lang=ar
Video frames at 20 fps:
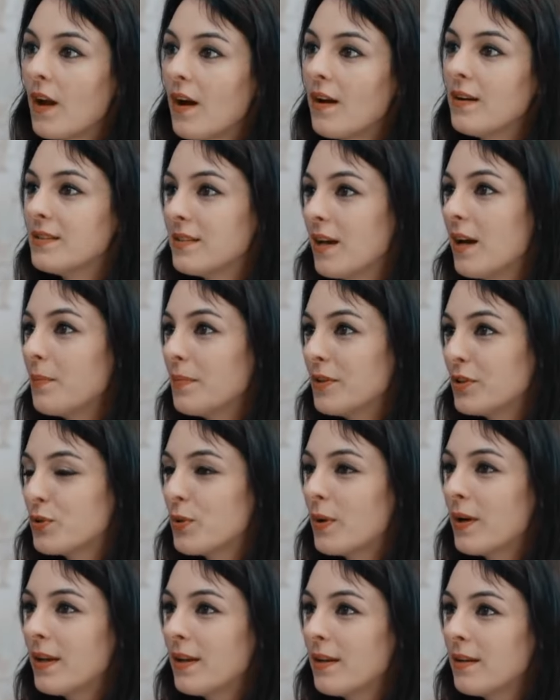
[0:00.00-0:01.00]
اه صعبه
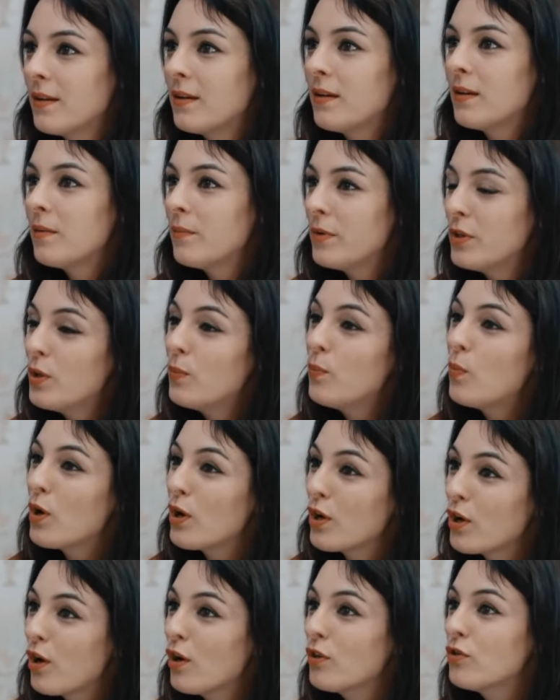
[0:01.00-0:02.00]
شوي بدهم
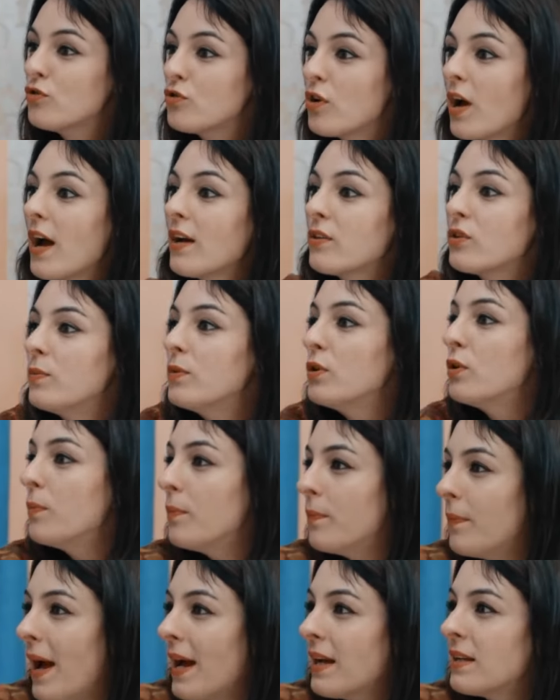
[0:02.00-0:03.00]
ورك كونتراكت
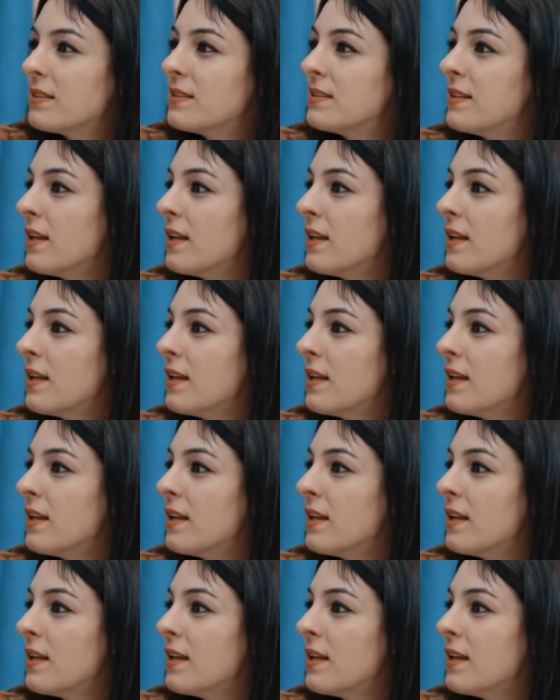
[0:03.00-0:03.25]
وبدهم بانك